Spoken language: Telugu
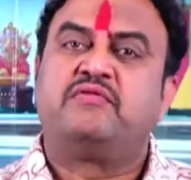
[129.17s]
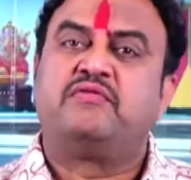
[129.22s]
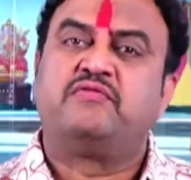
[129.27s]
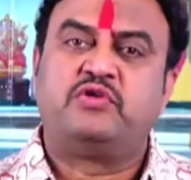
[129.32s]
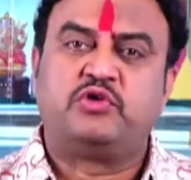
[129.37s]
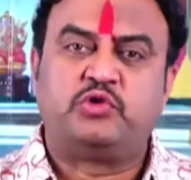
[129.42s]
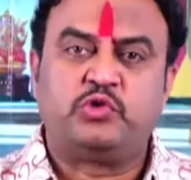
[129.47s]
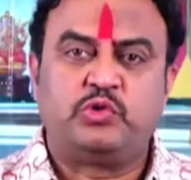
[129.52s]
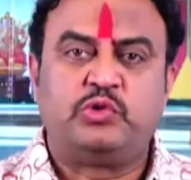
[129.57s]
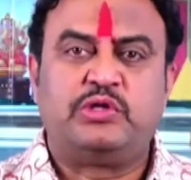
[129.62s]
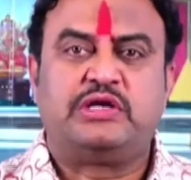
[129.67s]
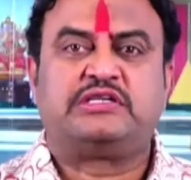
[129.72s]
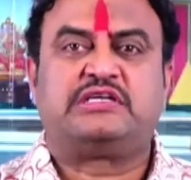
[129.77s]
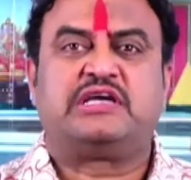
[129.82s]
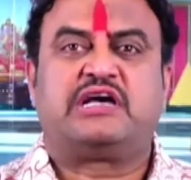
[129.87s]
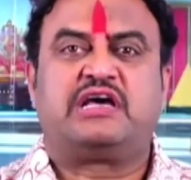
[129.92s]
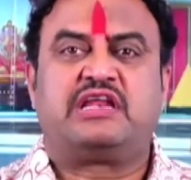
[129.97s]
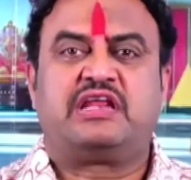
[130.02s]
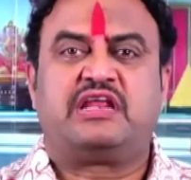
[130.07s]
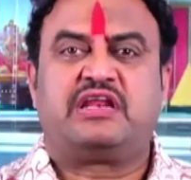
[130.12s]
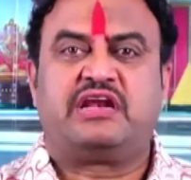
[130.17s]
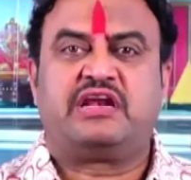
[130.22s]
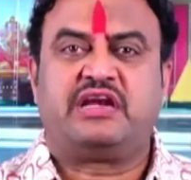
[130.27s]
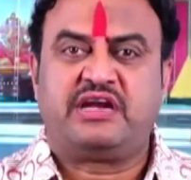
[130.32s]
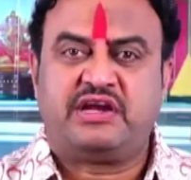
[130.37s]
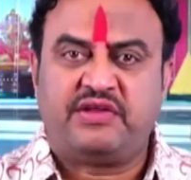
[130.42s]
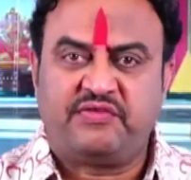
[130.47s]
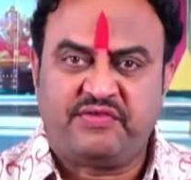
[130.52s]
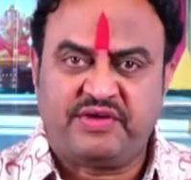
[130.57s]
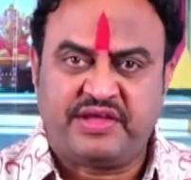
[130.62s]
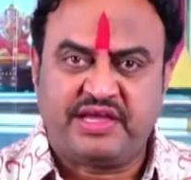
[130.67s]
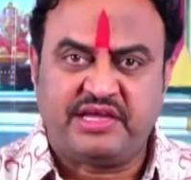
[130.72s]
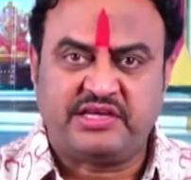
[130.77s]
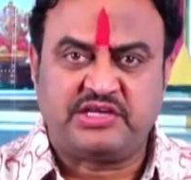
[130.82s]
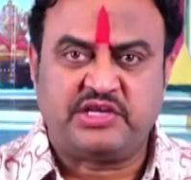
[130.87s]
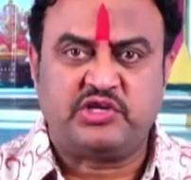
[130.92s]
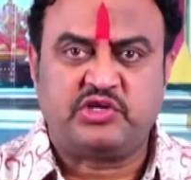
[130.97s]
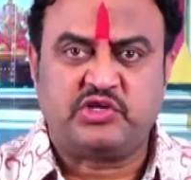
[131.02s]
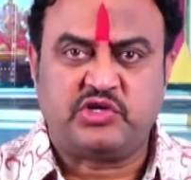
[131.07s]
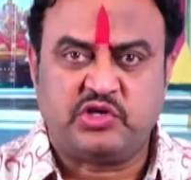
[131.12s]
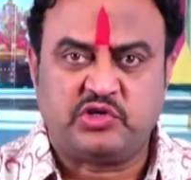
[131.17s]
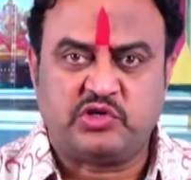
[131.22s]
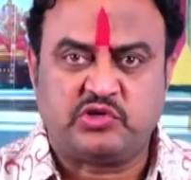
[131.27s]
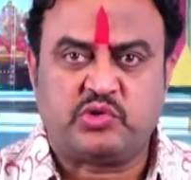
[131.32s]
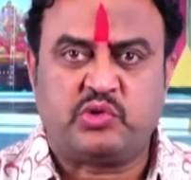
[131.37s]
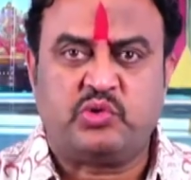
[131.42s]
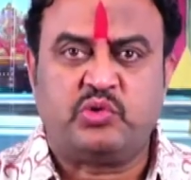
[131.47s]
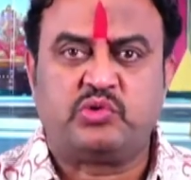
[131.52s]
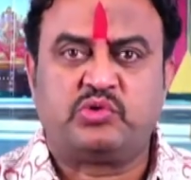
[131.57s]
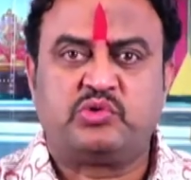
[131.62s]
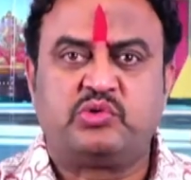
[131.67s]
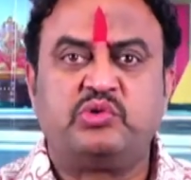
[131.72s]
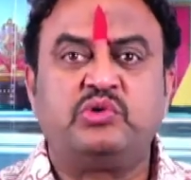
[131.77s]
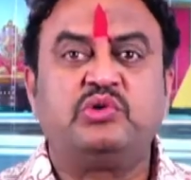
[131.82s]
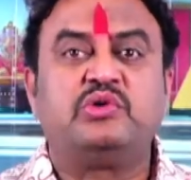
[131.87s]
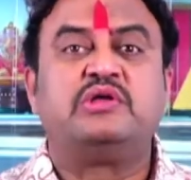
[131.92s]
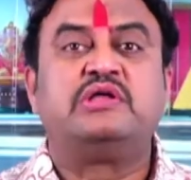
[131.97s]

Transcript: విశుద్ధ చక్ర రెక్టిఫికేషన్ చేసుకోవచ్చు